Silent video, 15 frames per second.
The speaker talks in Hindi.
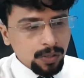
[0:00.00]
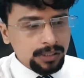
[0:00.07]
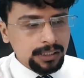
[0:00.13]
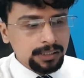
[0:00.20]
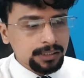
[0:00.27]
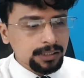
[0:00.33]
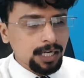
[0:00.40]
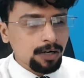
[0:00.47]
और
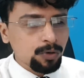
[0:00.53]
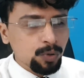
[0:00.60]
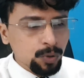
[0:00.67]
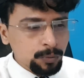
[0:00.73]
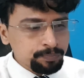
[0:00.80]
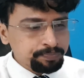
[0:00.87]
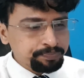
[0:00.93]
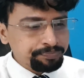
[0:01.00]
संस्था को
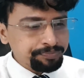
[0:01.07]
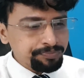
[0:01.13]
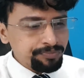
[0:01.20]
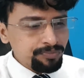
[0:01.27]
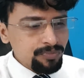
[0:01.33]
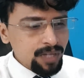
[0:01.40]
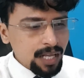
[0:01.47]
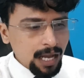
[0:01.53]

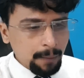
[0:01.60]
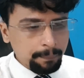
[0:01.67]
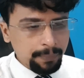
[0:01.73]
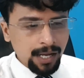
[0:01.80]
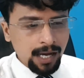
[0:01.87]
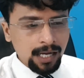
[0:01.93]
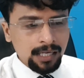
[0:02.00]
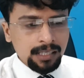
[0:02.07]
अपना